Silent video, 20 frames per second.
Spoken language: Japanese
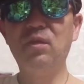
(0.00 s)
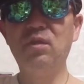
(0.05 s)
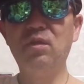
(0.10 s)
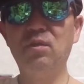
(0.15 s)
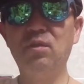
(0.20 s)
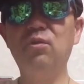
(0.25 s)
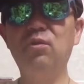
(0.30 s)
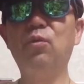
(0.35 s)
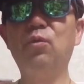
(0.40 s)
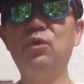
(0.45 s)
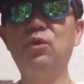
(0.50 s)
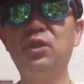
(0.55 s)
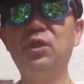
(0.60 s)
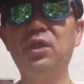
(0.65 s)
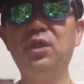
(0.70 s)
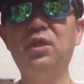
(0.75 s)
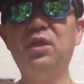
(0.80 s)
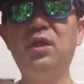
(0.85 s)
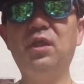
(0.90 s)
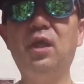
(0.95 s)
ら、うん、こっちが
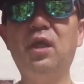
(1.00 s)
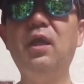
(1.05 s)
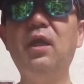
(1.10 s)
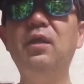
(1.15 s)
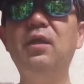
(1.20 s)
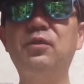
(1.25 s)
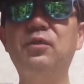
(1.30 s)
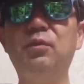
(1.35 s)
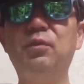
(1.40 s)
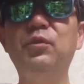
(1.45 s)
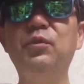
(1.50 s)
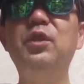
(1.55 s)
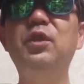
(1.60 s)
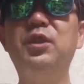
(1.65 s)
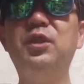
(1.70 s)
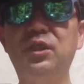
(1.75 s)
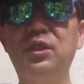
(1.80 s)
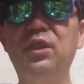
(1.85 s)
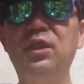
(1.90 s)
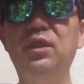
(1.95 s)
なんか書かなくてもいい
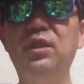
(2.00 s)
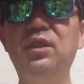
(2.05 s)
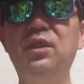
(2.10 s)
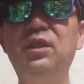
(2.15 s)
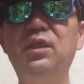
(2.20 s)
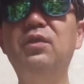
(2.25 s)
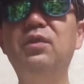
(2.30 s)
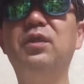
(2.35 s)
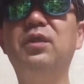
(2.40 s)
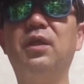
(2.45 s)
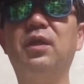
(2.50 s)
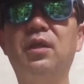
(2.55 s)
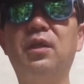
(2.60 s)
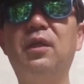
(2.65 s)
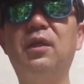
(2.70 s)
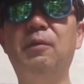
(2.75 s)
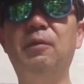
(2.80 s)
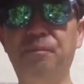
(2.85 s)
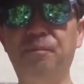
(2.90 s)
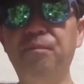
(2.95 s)
しできるんやか
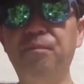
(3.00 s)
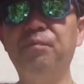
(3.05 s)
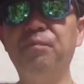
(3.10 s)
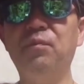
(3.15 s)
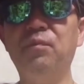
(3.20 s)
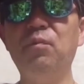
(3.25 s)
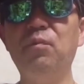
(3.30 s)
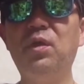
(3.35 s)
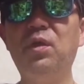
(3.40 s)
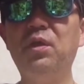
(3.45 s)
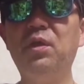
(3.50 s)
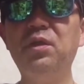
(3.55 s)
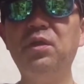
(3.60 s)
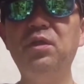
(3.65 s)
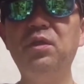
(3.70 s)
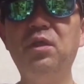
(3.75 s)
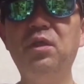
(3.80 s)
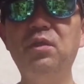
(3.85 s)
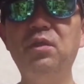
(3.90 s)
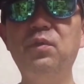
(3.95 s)
らまあ、勝手
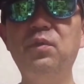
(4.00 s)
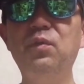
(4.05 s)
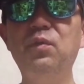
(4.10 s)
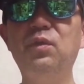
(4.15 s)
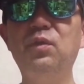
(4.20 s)
にやってくれとっ